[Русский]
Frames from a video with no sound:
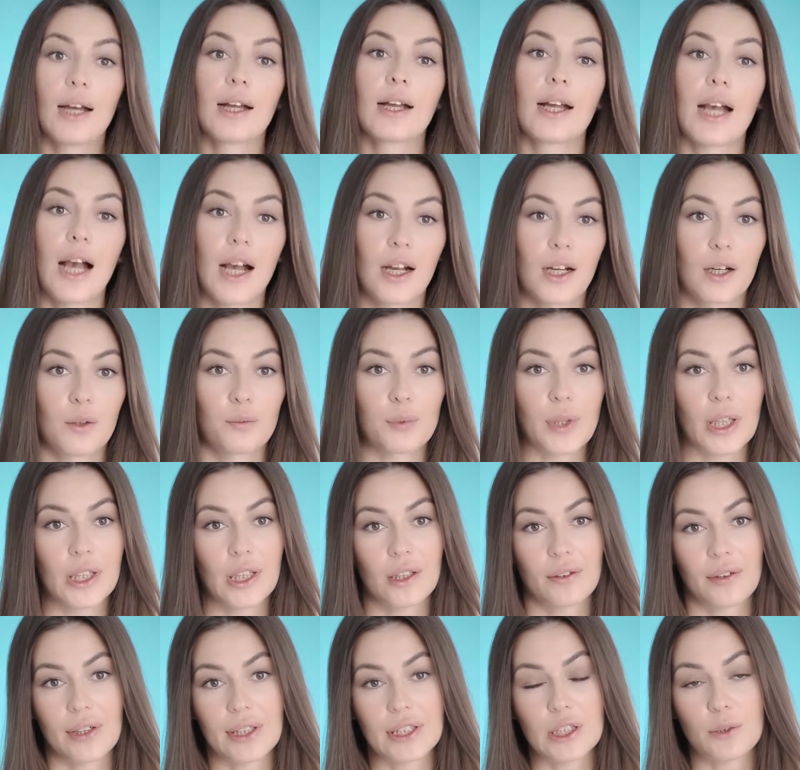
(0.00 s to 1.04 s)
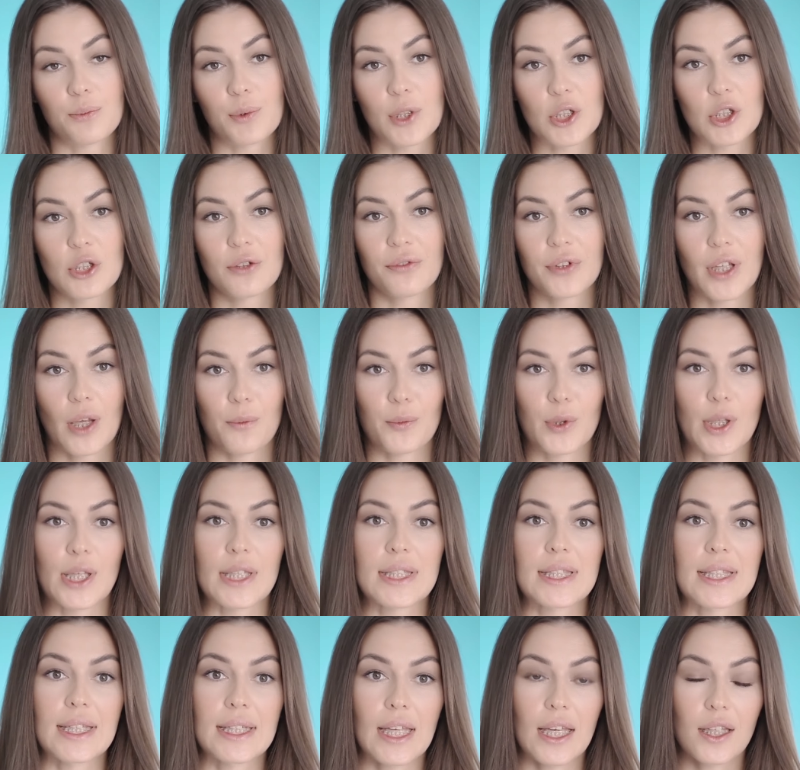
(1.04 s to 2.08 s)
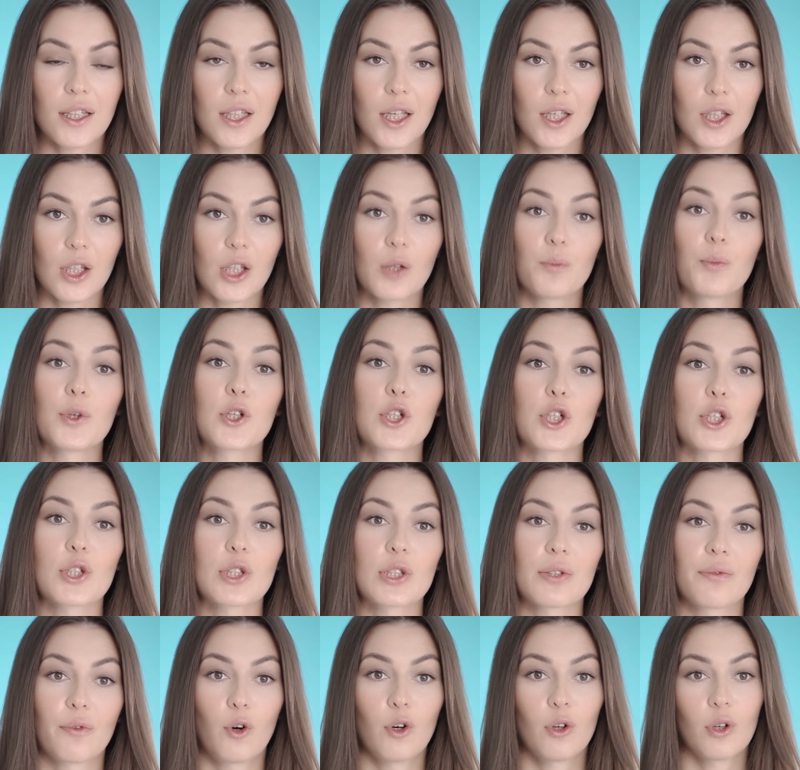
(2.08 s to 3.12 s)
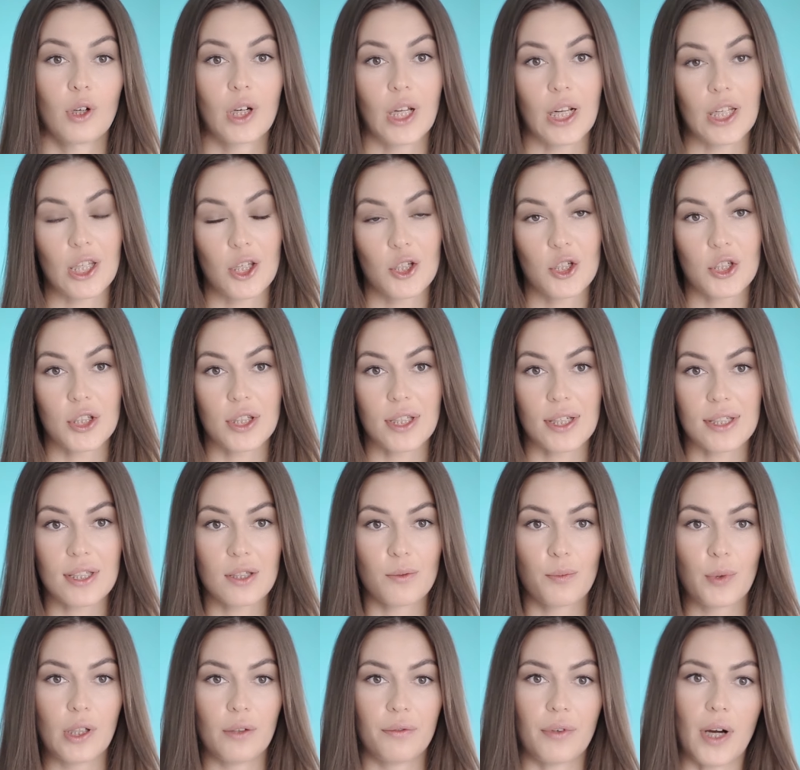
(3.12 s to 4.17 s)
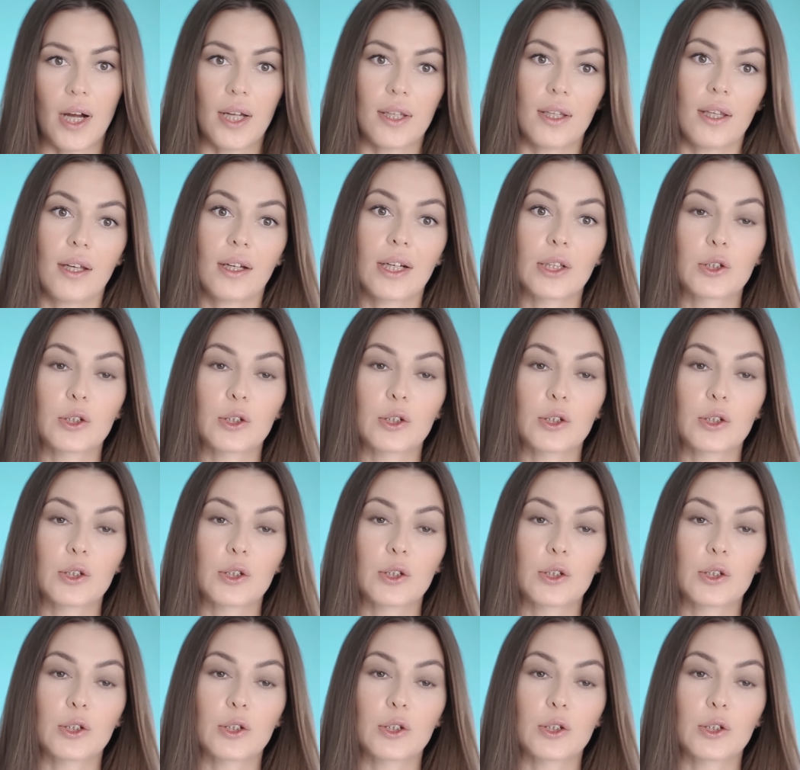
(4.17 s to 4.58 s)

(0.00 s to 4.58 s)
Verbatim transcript: Как предотвратить преждевременное старение и большинство хронических хронических заболеваний,